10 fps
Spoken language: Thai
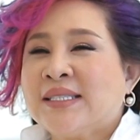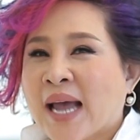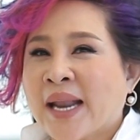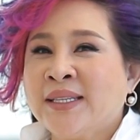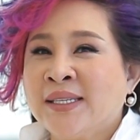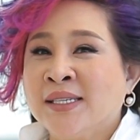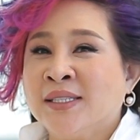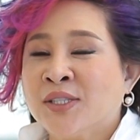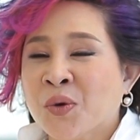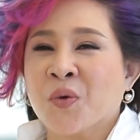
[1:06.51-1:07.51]
จันทร์ถึง
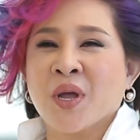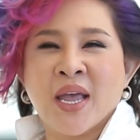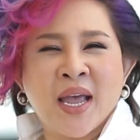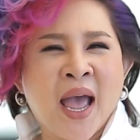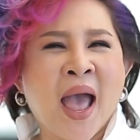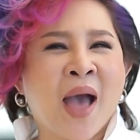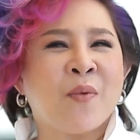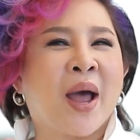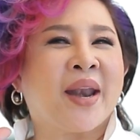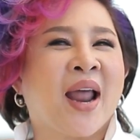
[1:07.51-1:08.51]
ศุกร์
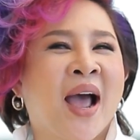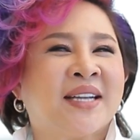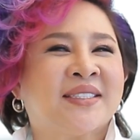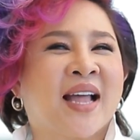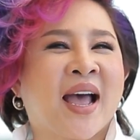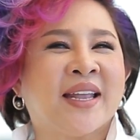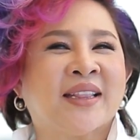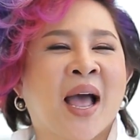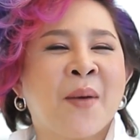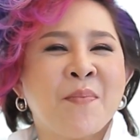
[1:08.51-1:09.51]
5 วัน 5 สไตล์
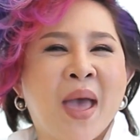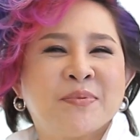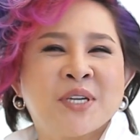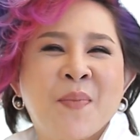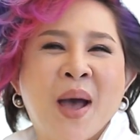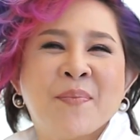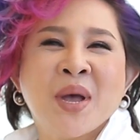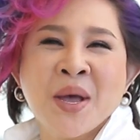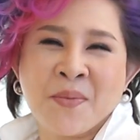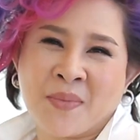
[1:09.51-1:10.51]
ตามแบบฉบับ
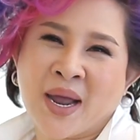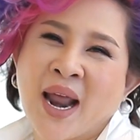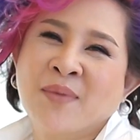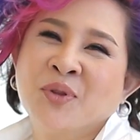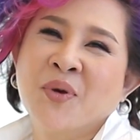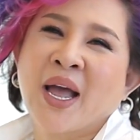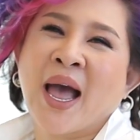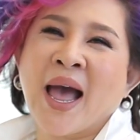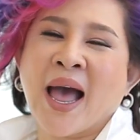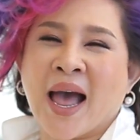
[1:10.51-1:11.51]
มาดามตวง
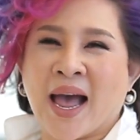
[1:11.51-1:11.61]
ค่ะ